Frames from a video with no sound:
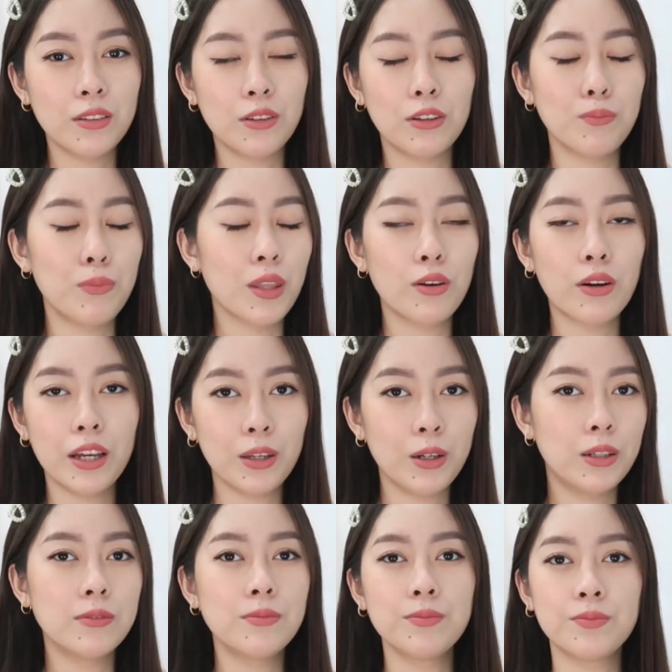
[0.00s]
ganon. Pero
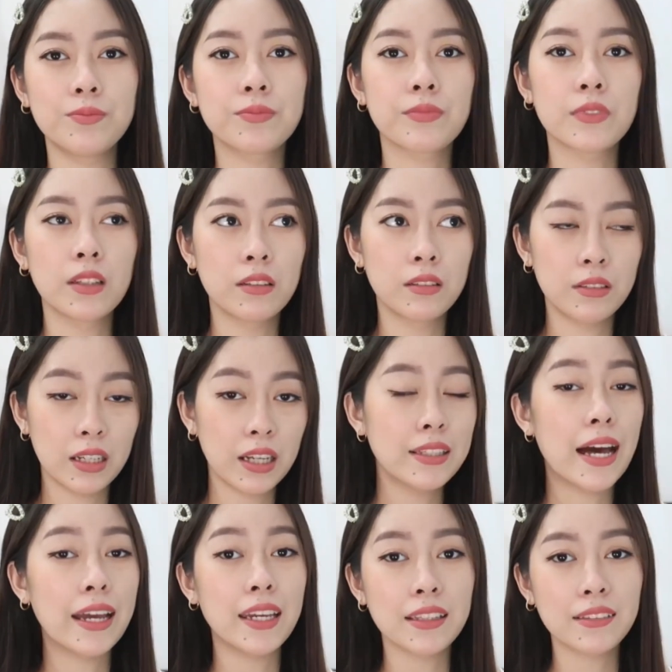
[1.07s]
ngayon,
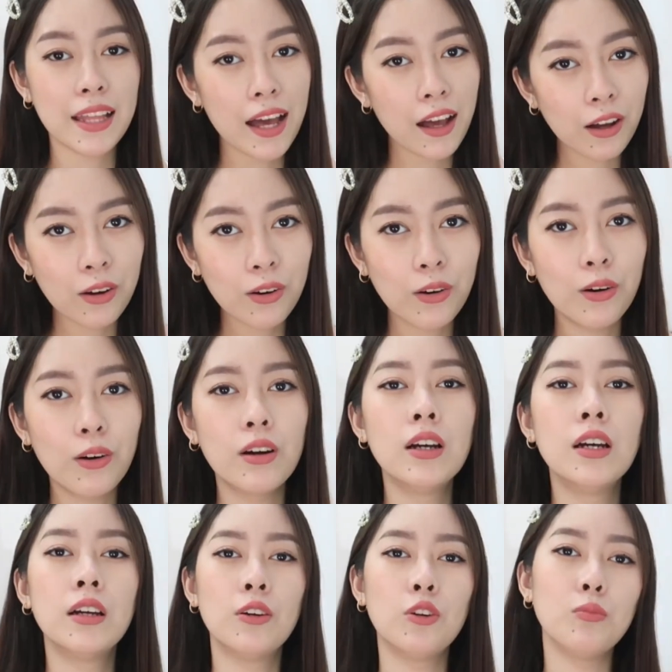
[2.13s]
Nag-diet na ako,
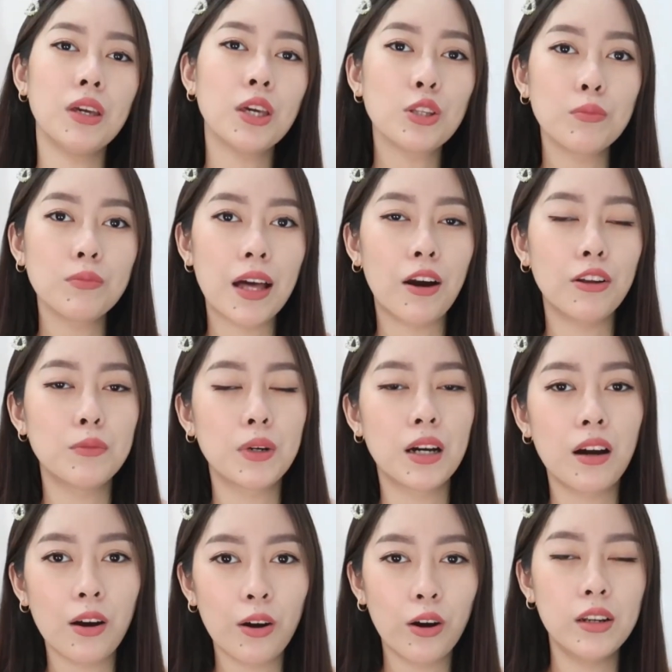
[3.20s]
umiinom na ako ng
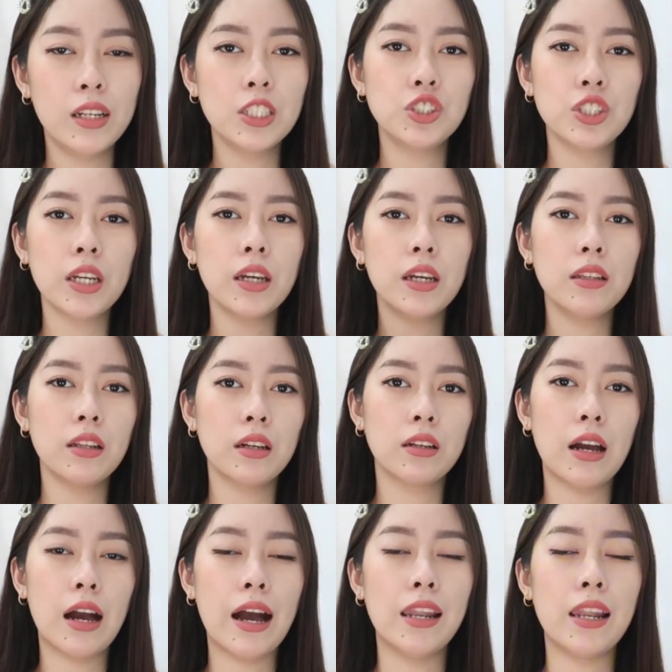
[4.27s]
mga collagen,
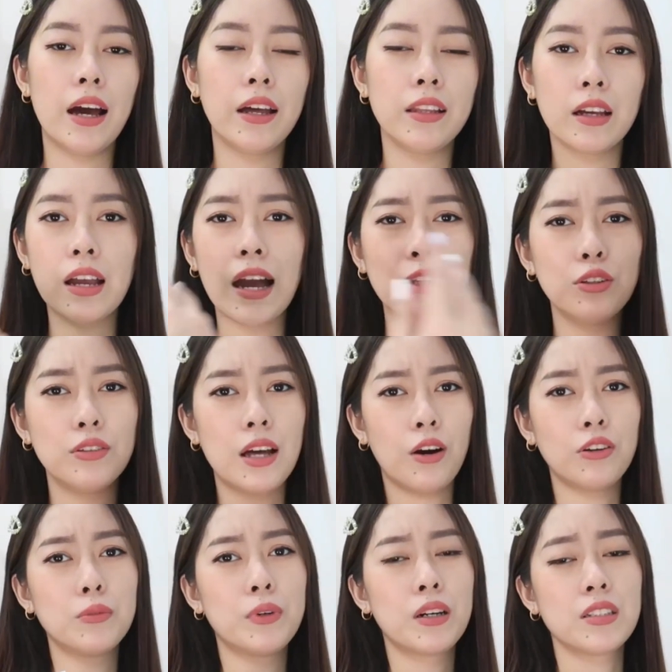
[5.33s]
nag-aano nag na
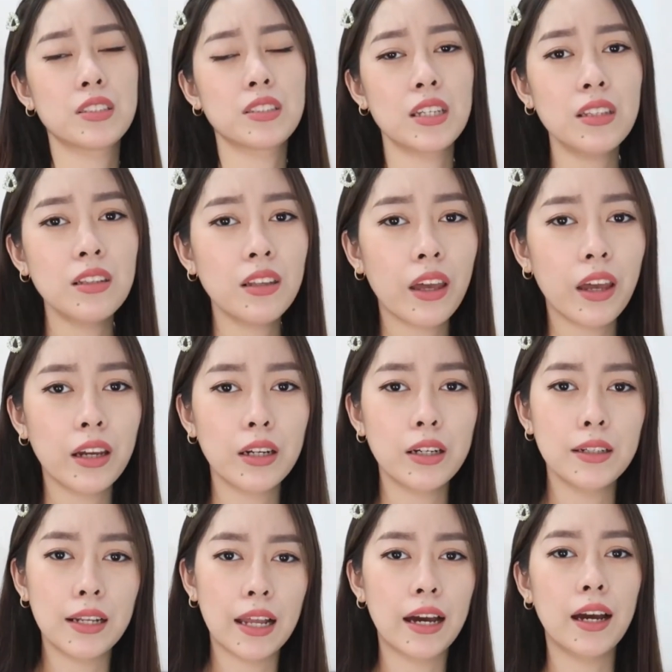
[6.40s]
ako ng mga
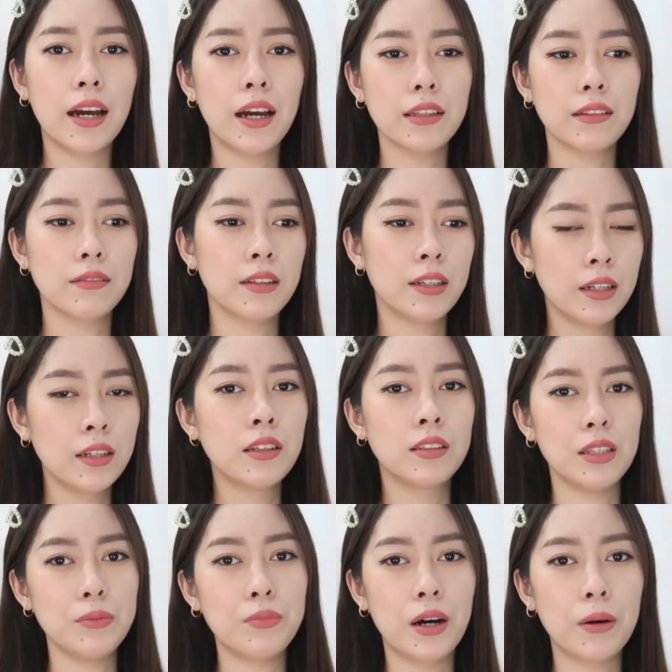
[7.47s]
skincare, lahat.
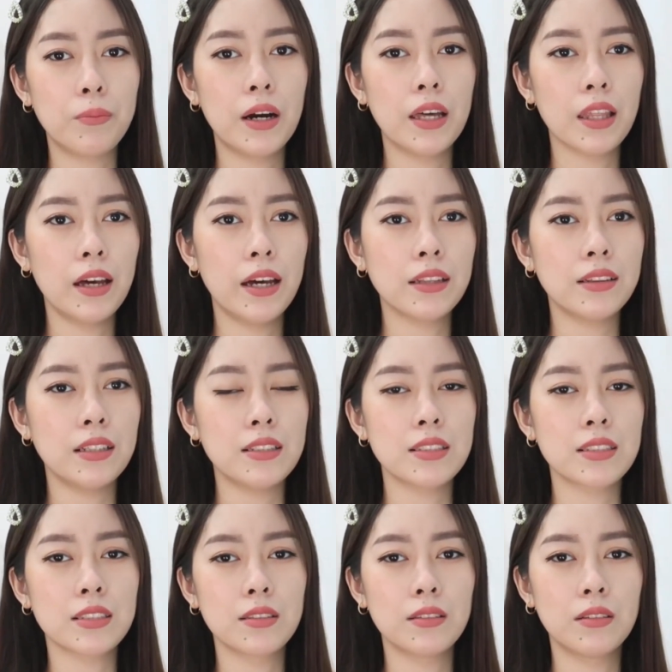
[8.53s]
'di ba? Para at
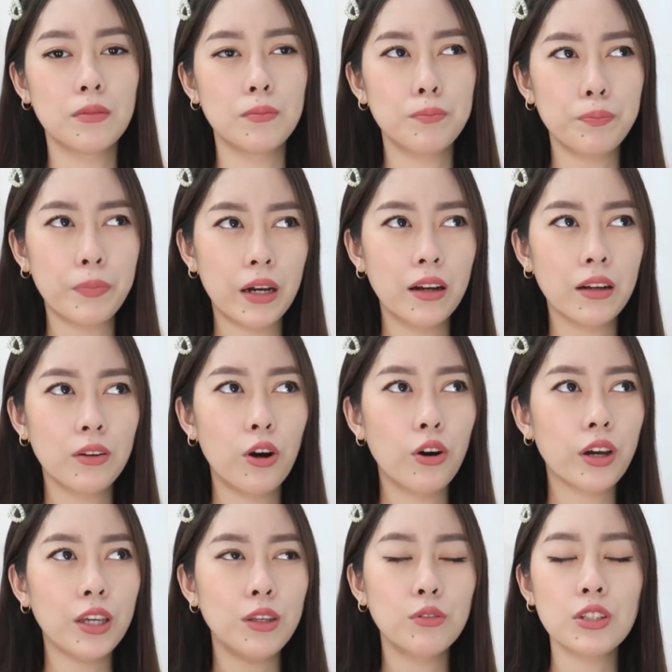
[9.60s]
least pag
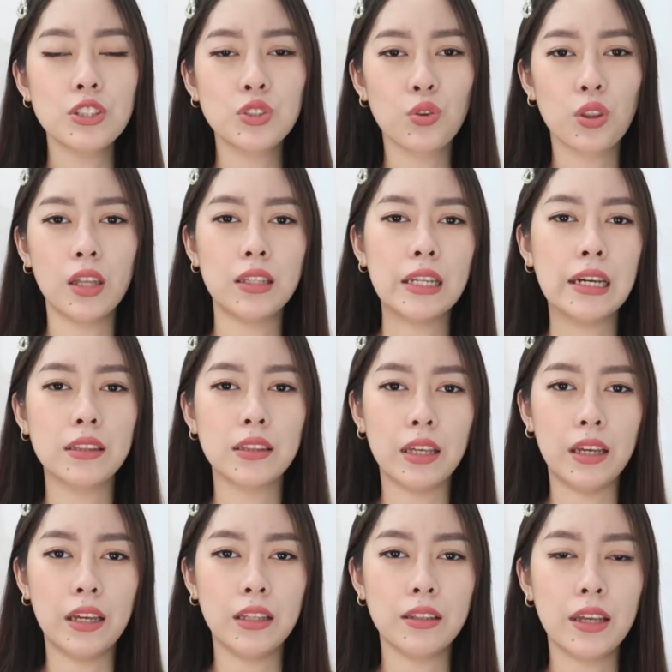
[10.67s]
okay yung itsura
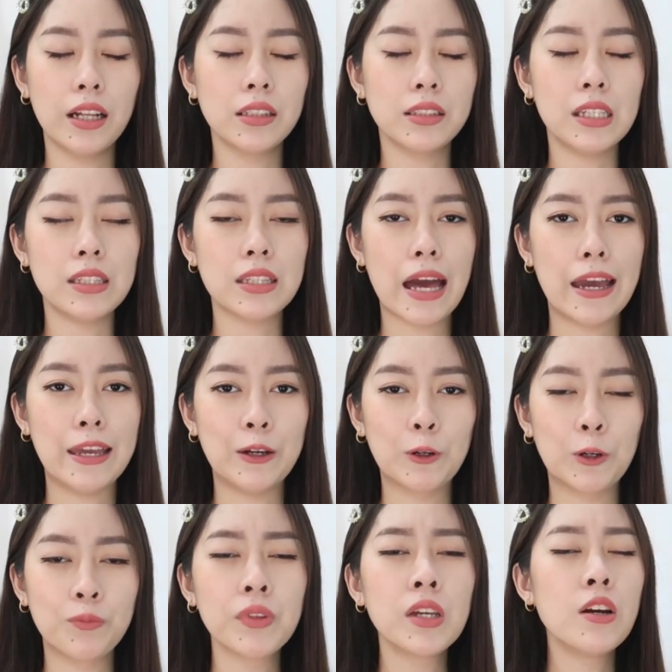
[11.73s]
natin, healthy
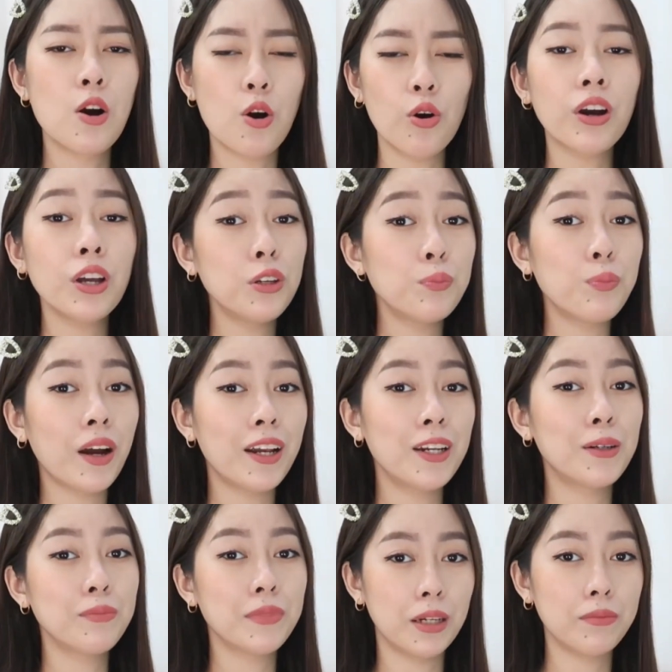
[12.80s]
tayo, okay yung
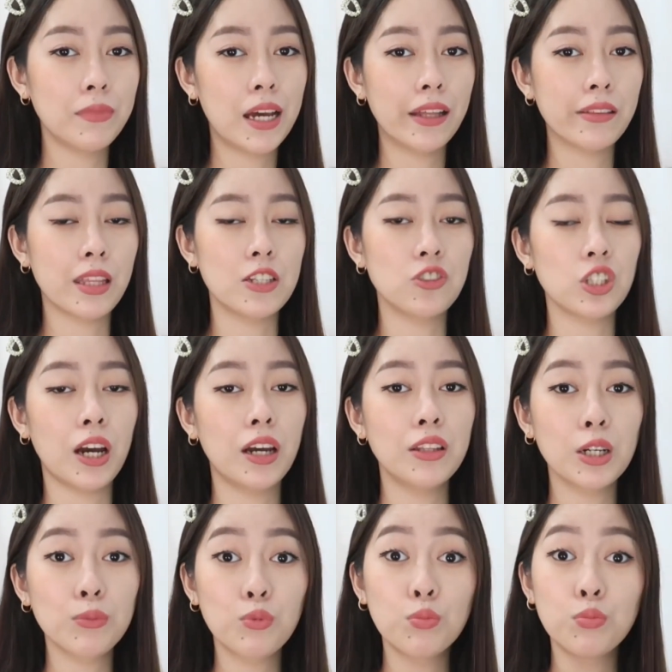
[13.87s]
pakiramdam natin, tsaka
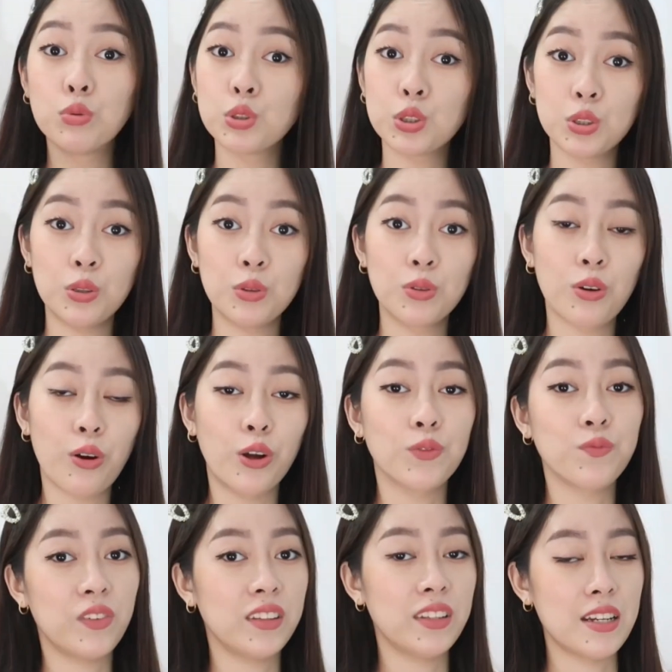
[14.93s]
nagbo-boost yung
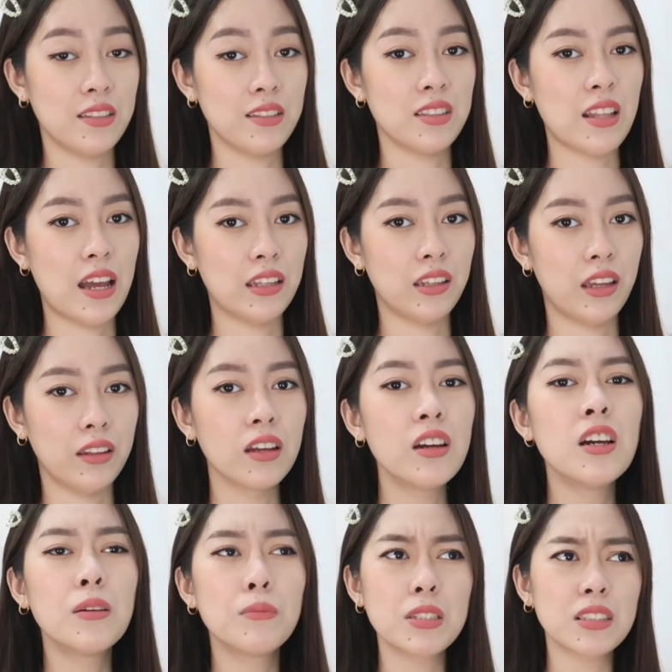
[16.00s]
confidence natin.
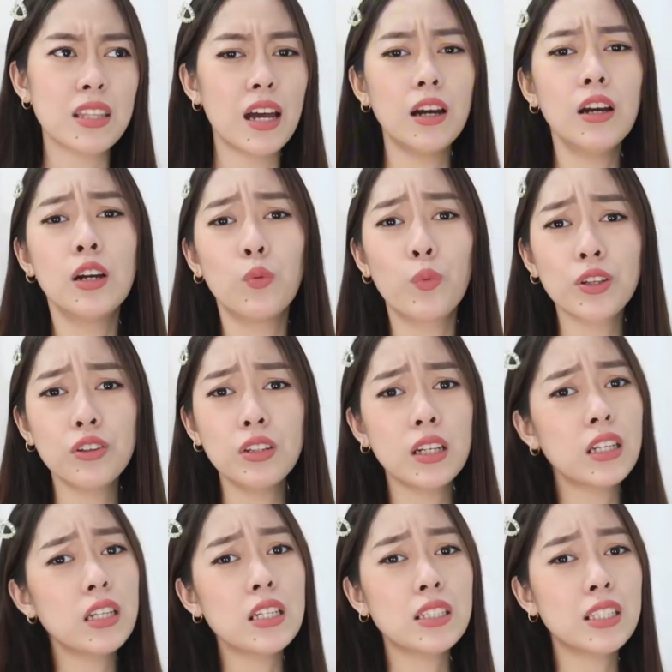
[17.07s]
Basta, huwag nyo
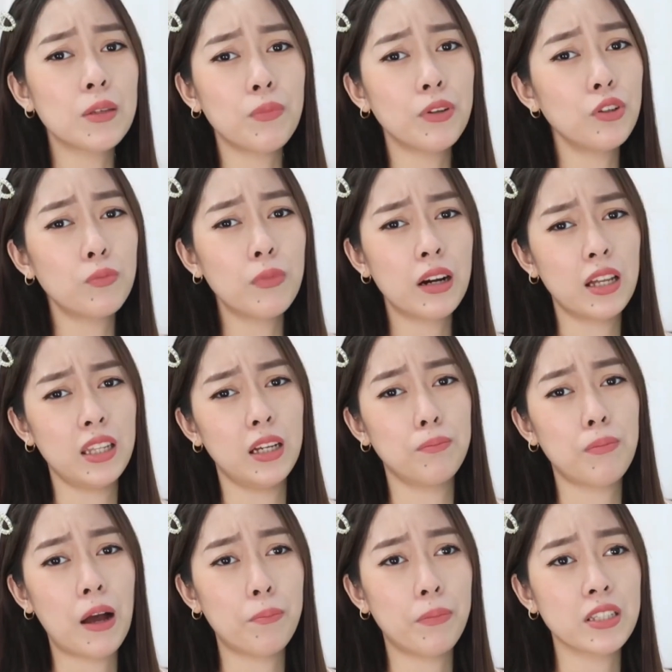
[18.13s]
nang iisipin yung mga
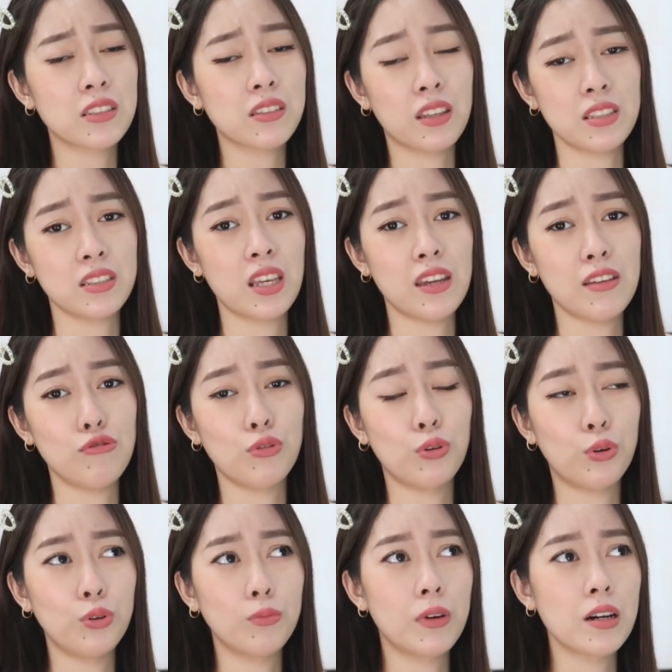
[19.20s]
nagpapastress sa inyo,
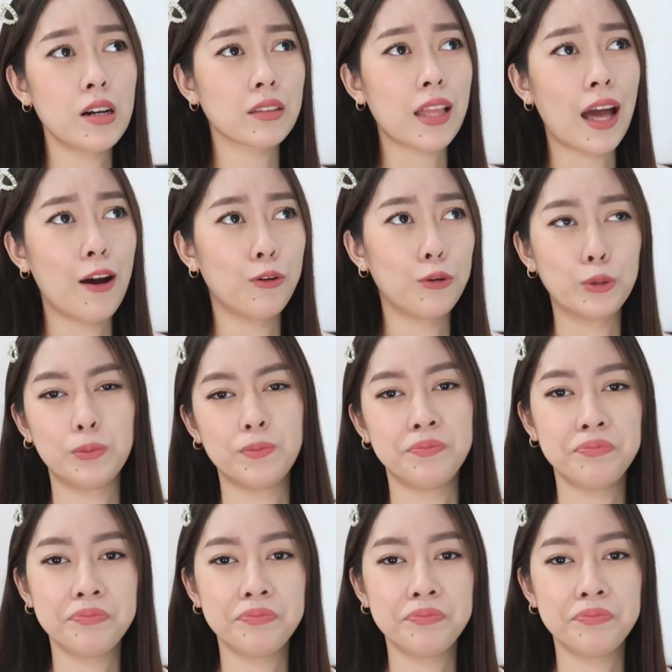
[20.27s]
yung mga taong